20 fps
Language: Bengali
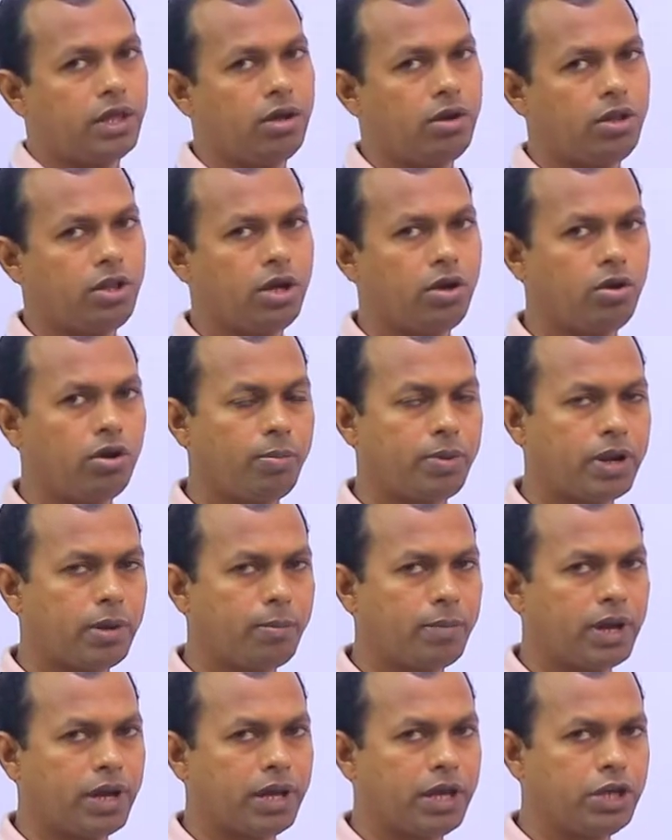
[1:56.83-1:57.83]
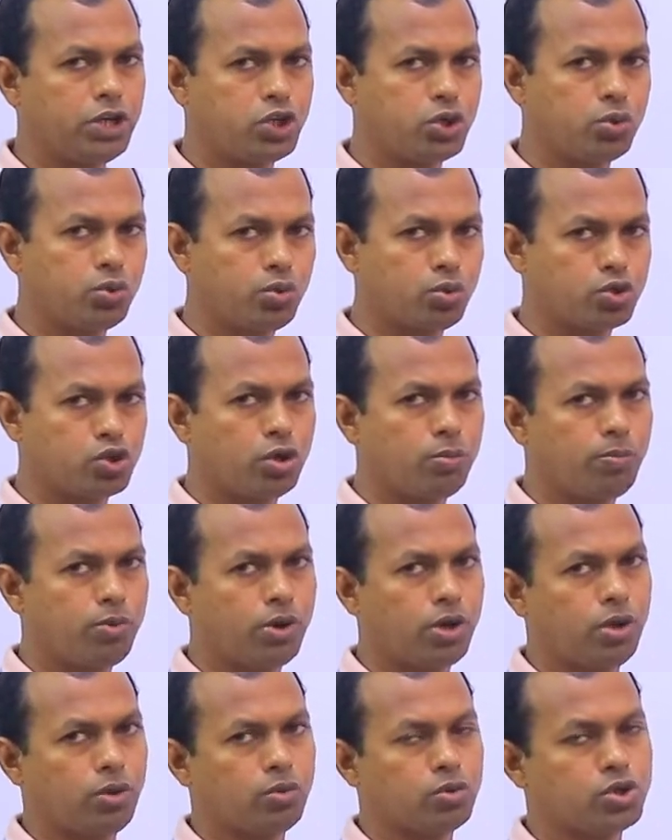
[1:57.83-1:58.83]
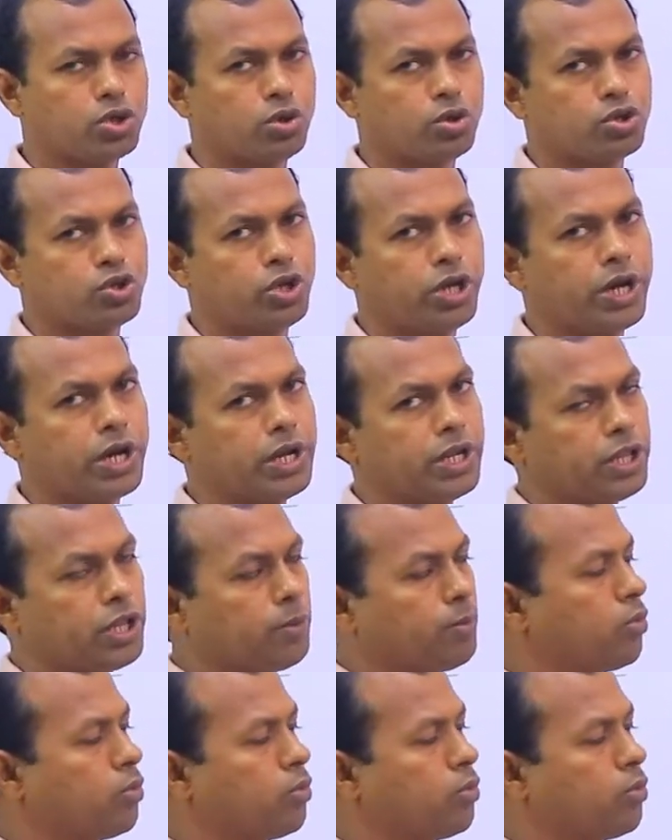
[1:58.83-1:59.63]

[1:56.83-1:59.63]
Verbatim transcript: তাহলে দেখো এবার আমরা এই সূত্র সম্পর্কিত সরাসরি গাণিতিক